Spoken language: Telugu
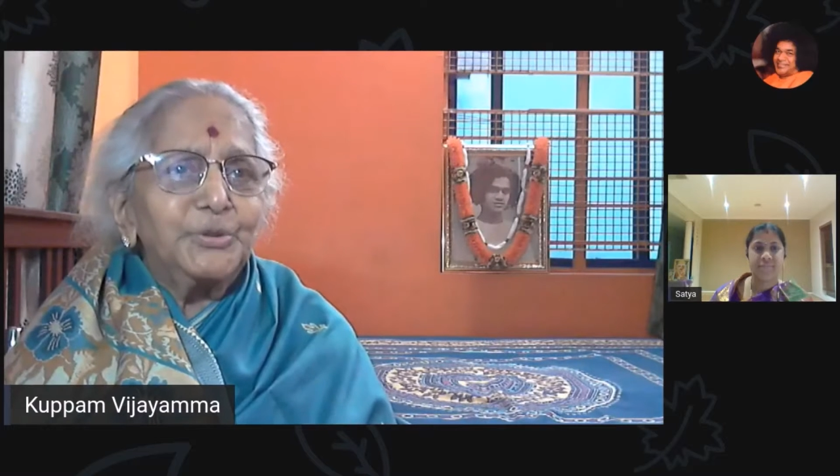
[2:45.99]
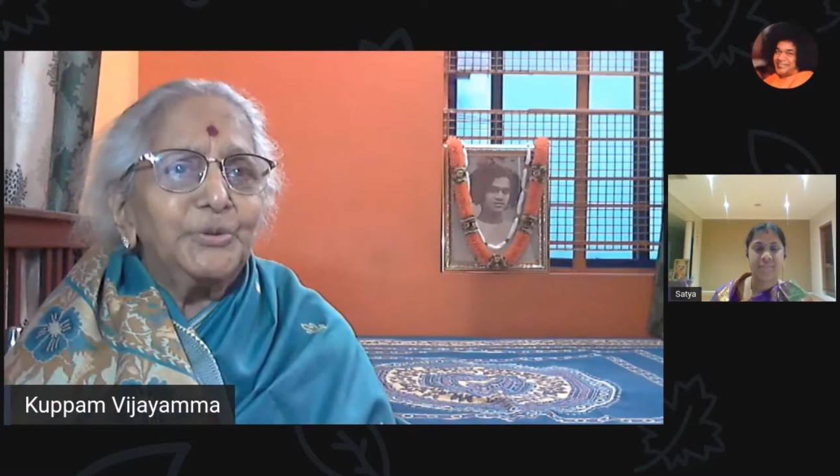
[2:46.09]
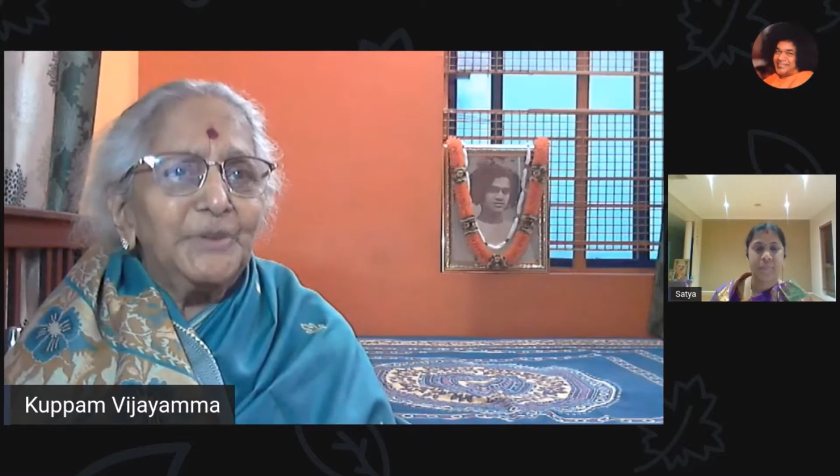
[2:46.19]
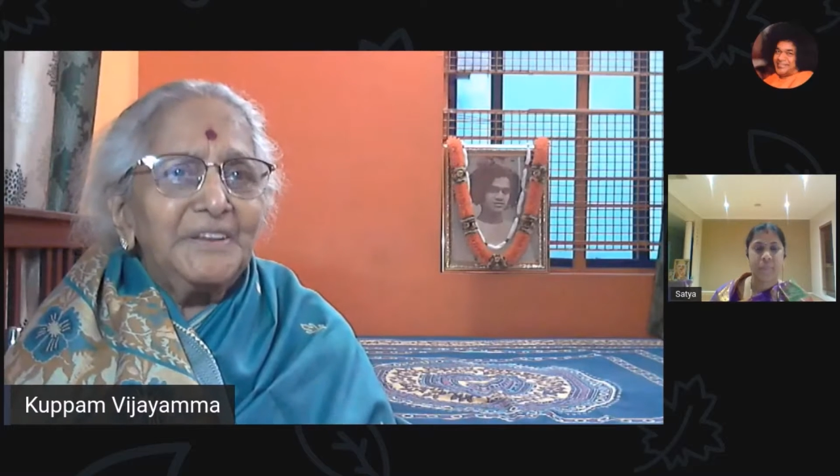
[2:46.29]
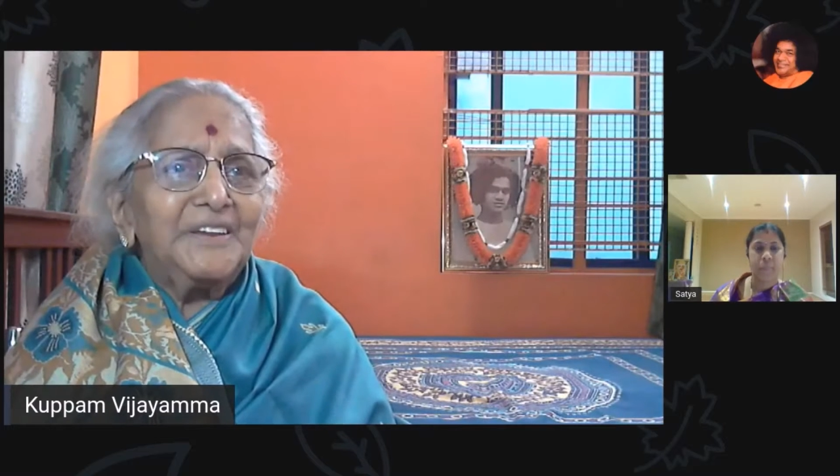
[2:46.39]

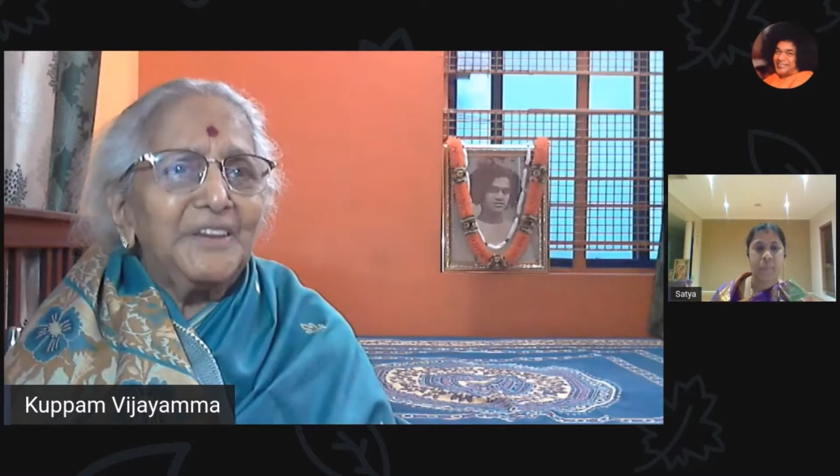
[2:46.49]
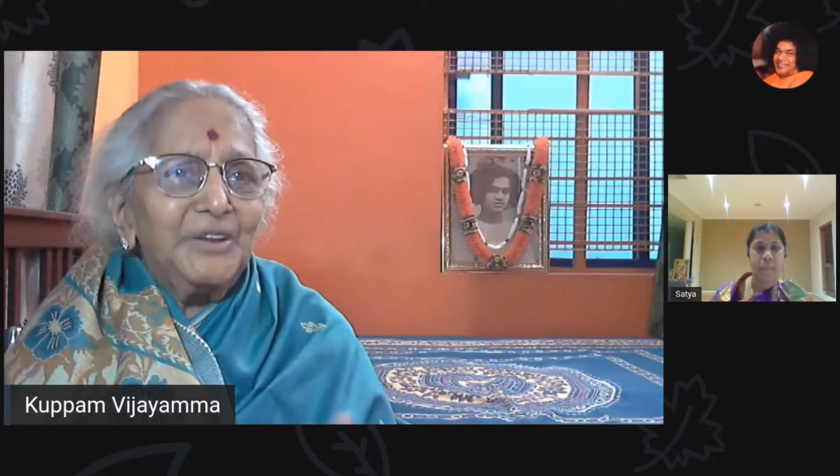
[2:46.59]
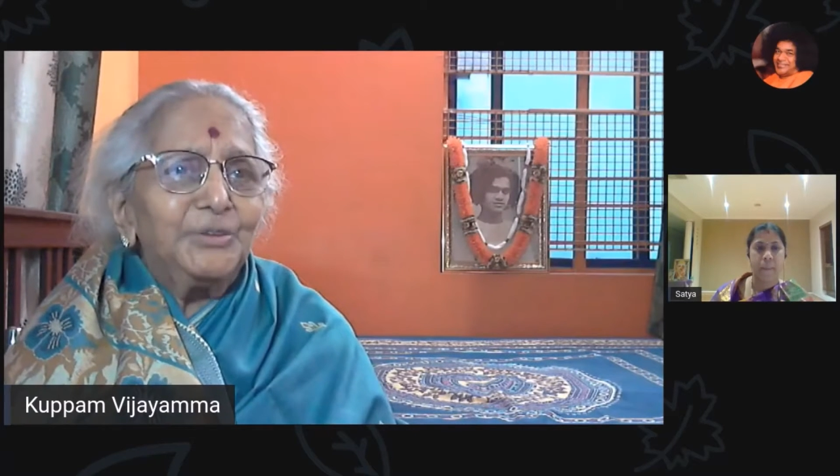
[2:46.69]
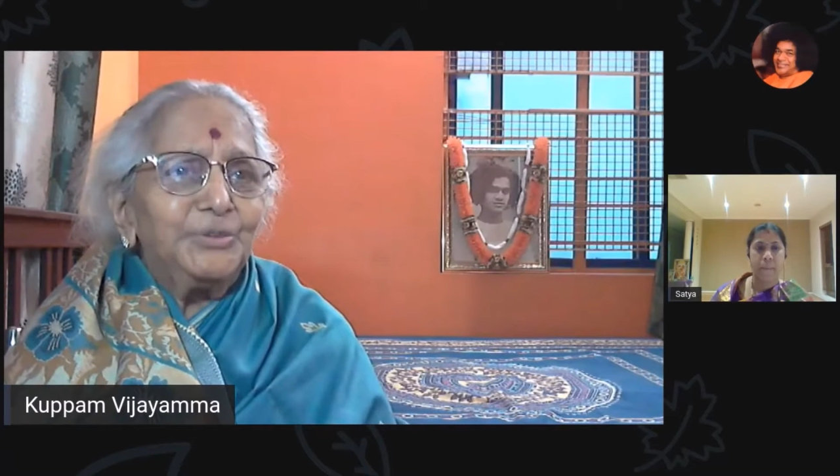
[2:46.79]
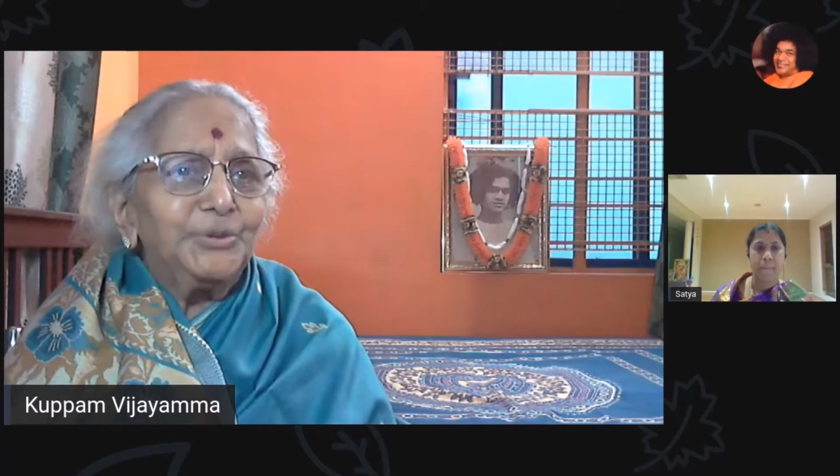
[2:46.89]
నుండి
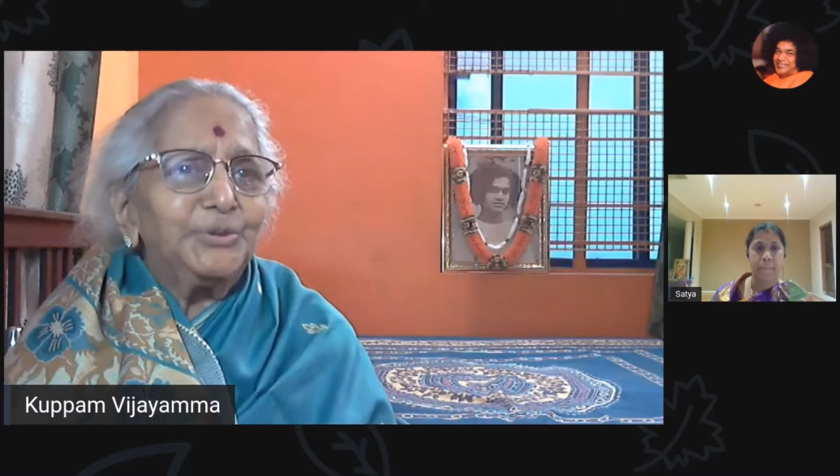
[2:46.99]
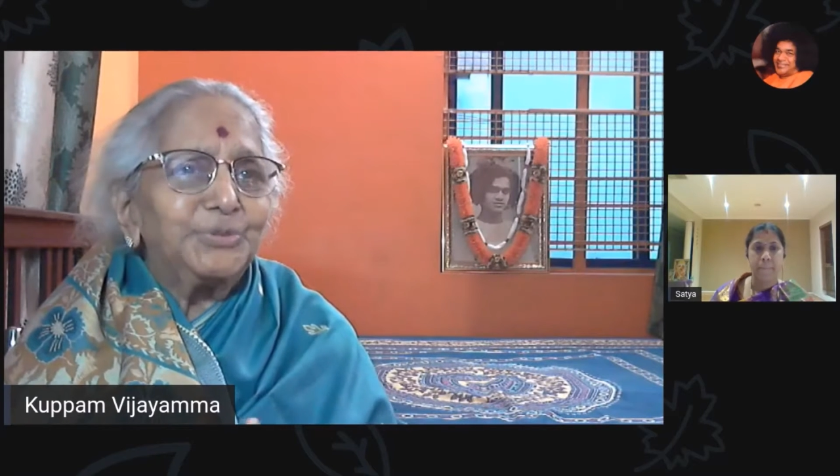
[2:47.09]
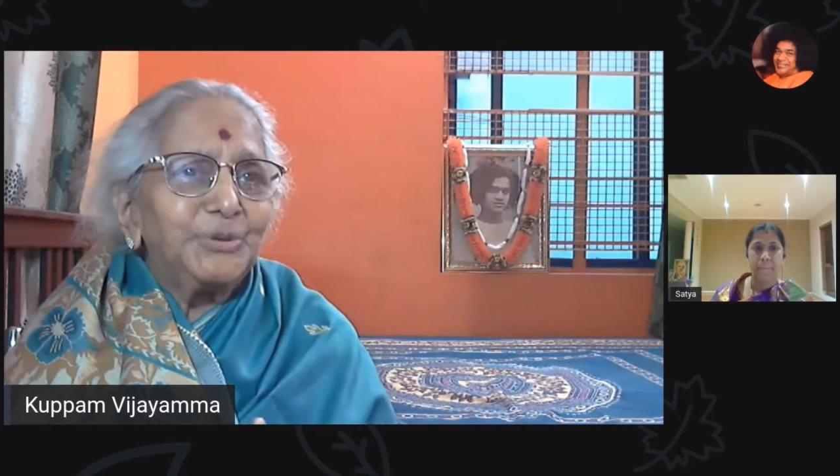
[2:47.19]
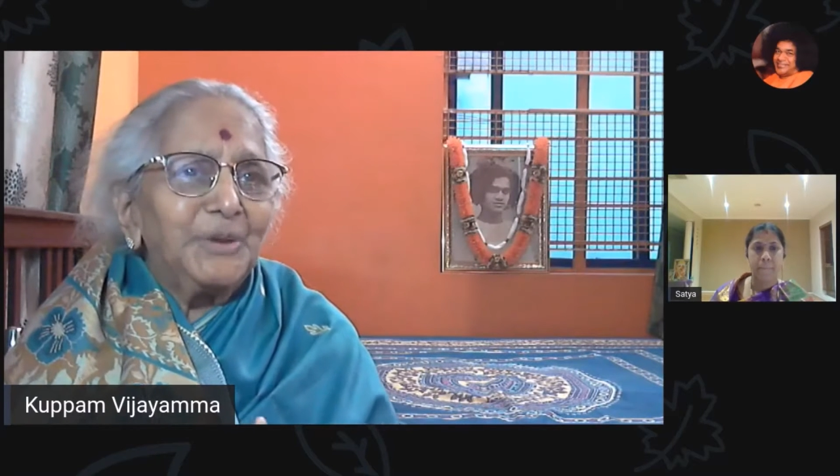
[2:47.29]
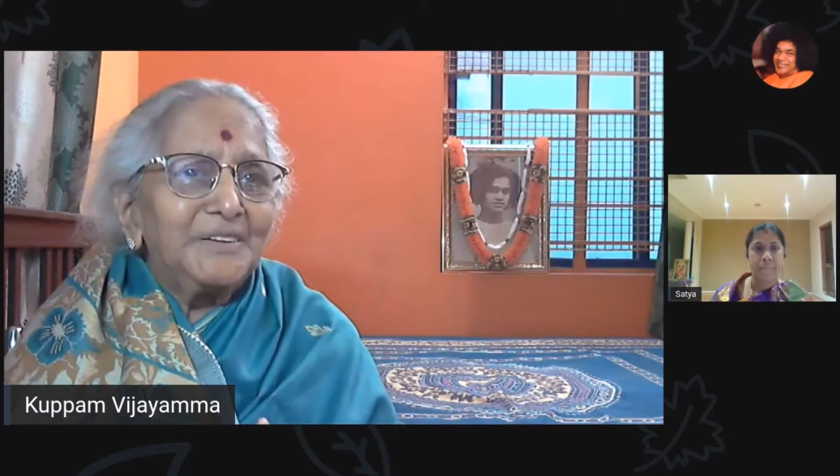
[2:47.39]

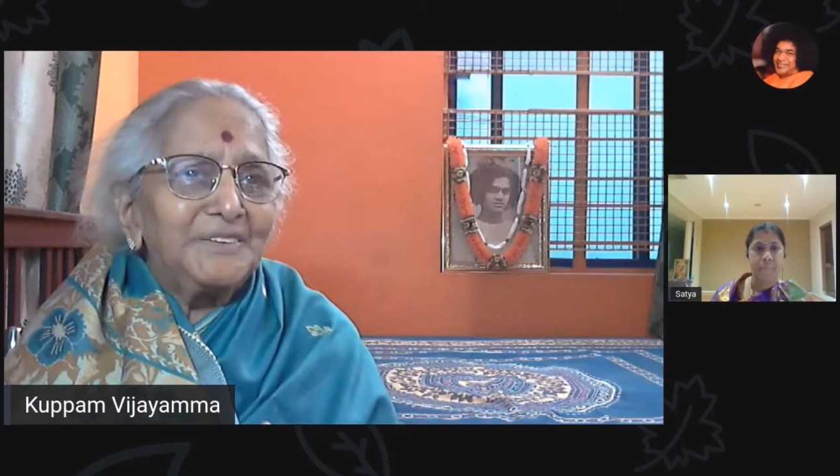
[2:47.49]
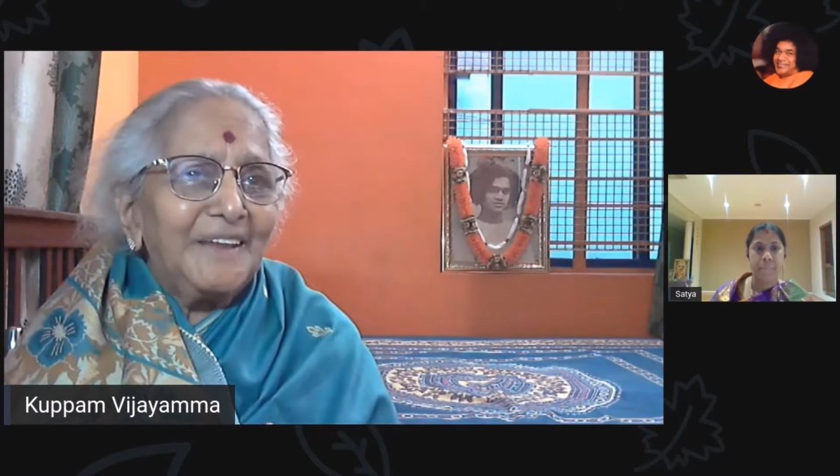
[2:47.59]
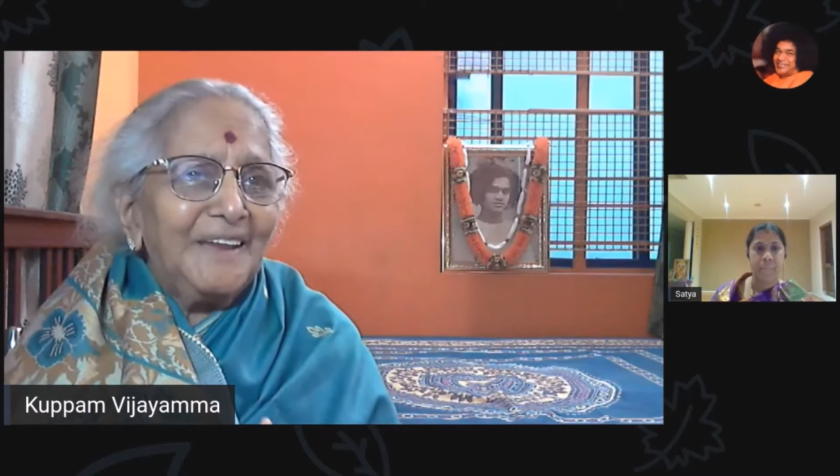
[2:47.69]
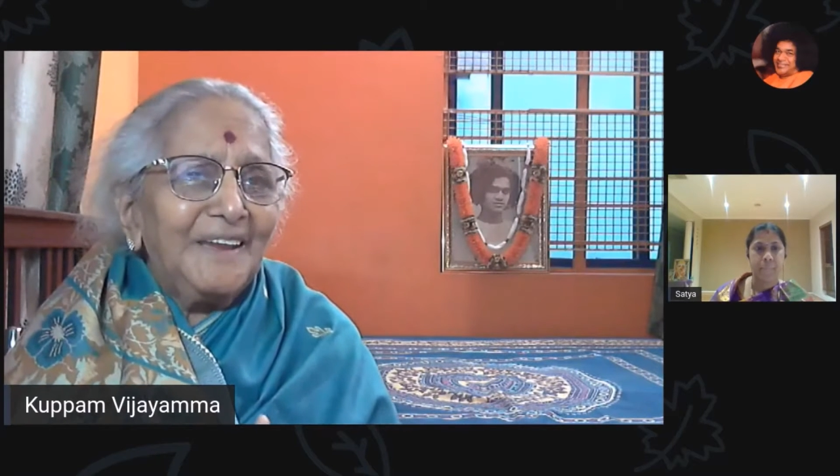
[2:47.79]
దిగుతున్నట్టే